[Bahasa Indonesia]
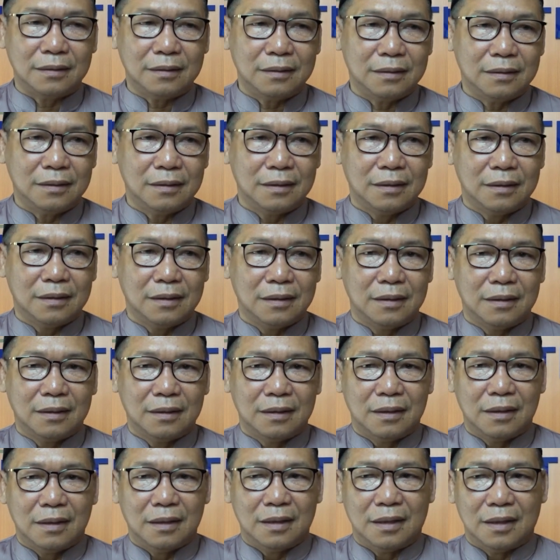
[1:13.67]

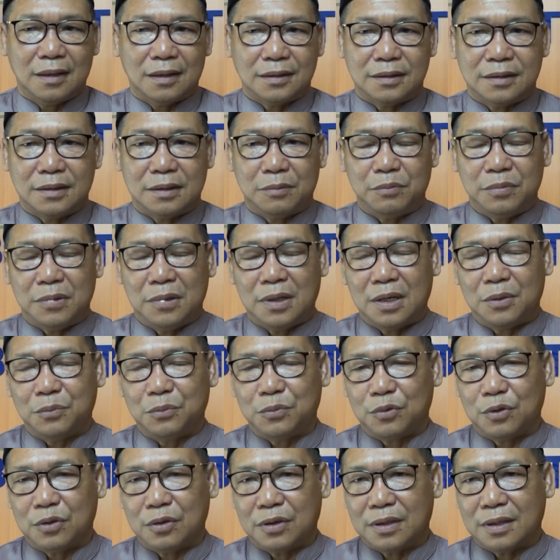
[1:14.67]
96
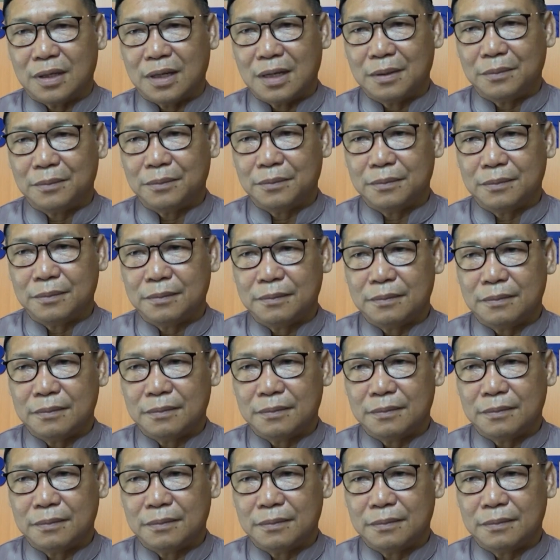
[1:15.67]
eh, eh,